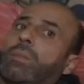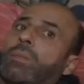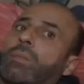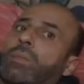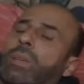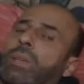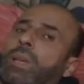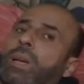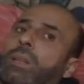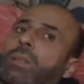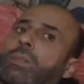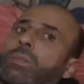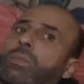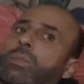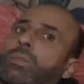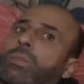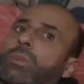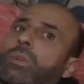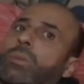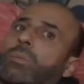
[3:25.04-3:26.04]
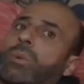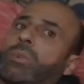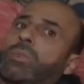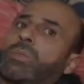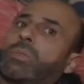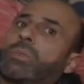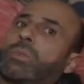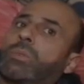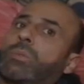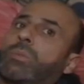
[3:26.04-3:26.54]
في كان الدكتور
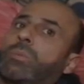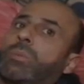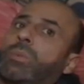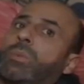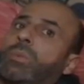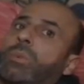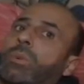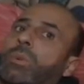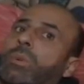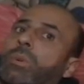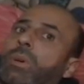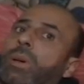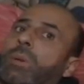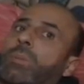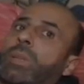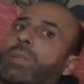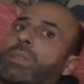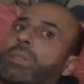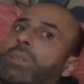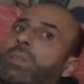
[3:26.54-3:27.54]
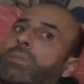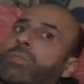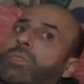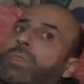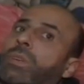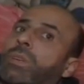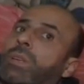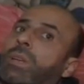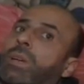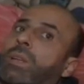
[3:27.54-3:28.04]
الموجود انه بده عمليه
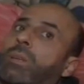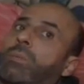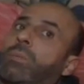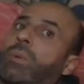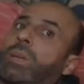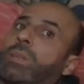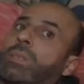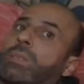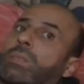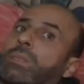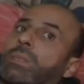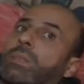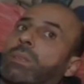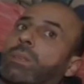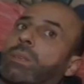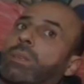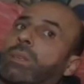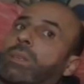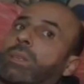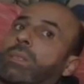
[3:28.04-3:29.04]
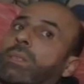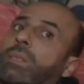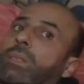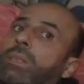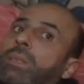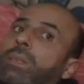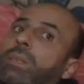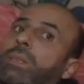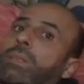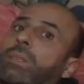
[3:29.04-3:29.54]
تفجير رئه لو معي صد... ريح
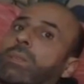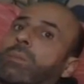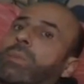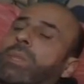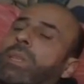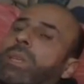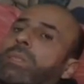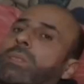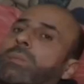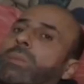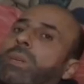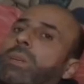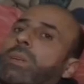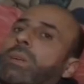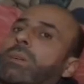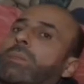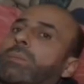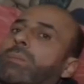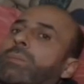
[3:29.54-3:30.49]
صدريه كثير متازمه الرئه